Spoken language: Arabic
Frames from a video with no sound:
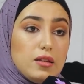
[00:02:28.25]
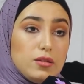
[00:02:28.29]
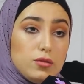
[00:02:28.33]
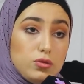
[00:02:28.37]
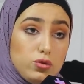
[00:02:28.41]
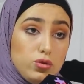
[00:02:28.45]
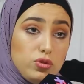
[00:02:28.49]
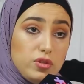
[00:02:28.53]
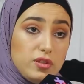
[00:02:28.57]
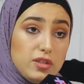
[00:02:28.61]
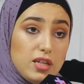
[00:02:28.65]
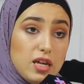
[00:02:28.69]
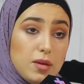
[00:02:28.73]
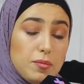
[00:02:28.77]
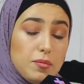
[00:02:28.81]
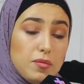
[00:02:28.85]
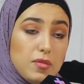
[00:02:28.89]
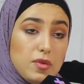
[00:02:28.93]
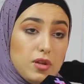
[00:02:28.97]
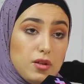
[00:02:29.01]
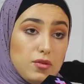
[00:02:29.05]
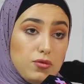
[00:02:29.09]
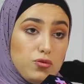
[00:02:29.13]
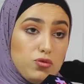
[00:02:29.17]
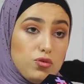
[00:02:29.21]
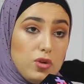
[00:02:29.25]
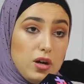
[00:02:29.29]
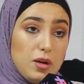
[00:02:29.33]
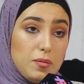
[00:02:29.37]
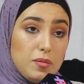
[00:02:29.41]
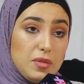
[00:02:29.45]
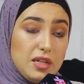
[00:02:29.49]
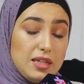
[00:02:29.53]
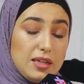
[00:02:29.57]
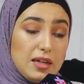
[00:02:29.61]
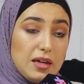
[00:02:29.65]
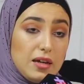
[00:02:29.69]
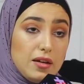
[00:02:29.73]
دوزيام فوا
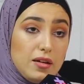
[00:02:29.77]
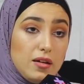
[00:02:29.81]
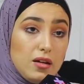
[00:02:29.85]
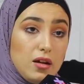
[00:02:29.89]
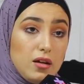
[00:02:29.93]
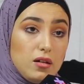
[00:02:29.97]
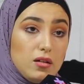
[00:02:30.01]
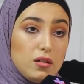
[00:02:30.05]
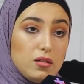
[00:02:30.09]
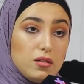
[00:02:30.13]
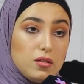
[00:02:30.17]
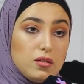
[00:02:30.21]
ملي دخلنا